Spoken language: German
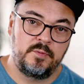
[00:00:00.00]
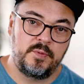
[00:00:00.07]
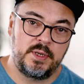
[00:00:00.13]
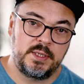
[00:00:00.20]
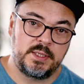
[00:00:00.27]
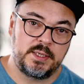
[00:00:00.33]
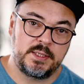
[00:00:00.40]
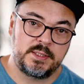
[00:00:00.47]

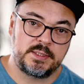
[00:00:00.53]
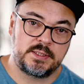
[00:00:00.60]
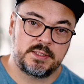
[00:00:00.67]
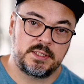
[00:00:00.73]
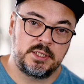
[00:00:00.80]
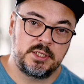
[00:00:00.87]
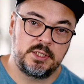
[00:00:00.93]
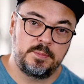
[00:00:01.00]
Wenn ich
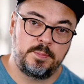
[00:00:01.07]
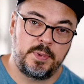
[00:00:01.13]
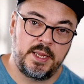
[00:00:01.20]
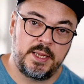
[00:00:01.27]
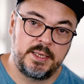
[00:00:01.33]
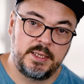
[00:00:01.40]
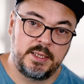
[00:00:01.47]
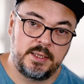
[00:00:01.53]
jetzt die
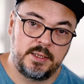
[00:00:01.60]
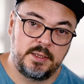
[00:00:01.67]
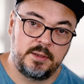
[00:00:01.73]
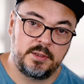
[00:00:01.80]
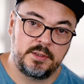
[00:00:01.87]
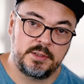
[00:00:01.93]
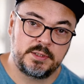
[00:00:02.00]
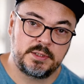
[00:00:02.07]

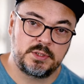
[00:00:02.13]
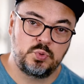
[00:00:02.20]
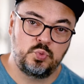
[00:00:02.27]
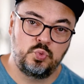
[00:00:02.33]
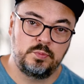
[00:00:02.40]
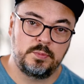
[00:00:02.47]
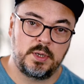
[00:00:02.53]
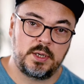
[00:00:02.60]
Blende
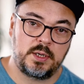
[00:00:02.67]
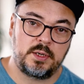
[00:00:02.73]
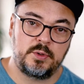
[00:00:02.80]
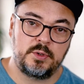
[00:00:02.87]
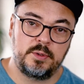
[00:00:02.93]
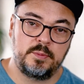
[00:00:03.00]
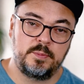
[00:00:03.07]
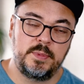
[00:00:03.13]
zumache
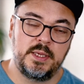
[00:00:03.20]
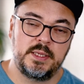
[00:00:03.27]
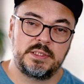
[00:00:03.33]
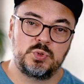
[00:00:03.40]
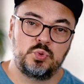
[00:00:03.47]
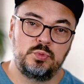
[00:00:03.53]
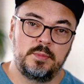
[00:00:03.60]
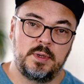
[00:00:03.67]
oder mehr
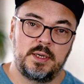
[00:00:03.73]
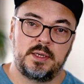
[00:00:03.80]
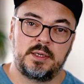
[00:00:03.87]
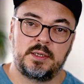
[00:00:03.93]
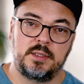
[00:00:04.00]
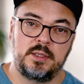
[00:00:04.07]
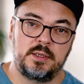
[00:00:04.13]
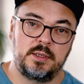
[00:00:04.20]
zumache,
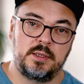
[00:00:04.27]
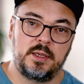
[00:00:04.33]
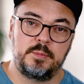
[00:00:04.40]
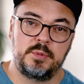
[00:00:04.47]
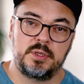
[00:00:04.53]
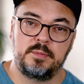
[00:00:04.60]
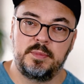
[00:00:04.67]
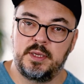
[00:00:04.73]
dann
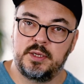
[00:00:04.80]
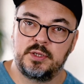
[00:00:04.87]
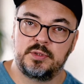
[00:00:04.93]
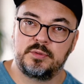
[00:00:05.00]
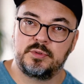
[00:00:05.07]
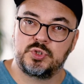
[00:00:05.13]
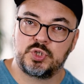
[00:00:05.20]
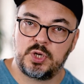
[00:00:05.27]
habe ich mehr
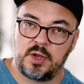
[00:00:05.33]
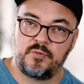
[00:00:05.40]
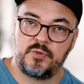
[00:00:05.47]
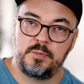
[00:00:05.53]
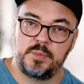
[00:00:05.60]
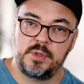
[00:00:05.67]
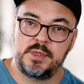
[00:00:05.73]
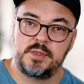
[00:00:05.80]
scharf
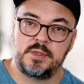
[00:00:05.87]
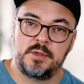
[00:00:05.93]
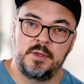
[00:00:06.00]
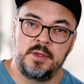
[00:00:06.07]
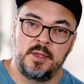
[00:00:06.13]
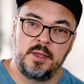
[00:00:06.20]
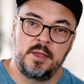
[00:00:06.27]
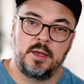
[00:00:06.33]
im Bild,
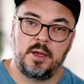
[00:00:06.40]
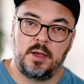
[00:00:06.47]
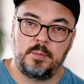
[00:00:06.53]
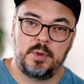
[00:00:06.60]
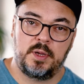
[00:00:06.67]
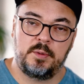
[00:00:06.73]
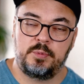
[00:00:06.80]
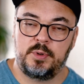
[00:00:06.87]

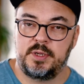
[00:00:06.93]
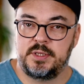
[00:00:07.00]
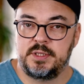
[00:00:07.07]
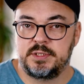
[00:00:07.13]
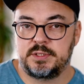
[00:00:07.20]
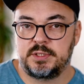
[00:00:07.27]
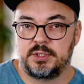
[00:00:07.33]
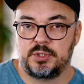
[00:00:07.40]
aber habe halt
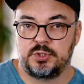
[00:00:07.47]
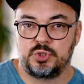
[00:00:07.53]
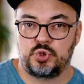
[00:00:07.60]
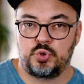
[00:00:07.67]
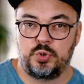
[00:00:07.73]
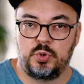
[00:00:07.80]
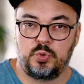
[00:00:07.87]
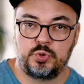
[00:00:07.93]
diese
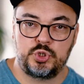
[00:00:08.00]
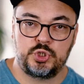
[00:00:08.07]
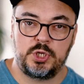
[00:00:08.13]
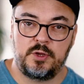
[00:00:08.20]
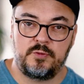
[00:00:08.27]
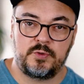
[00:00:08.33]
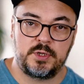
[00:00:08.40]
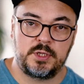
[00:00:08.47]
schöne
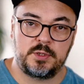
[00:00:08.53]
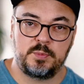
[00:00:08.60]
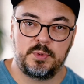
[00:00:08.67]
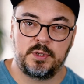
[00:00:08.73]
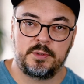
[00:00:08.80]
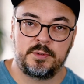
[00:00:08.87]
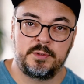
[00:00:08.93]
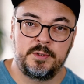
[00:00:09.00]
Unschärfe nicht mehr.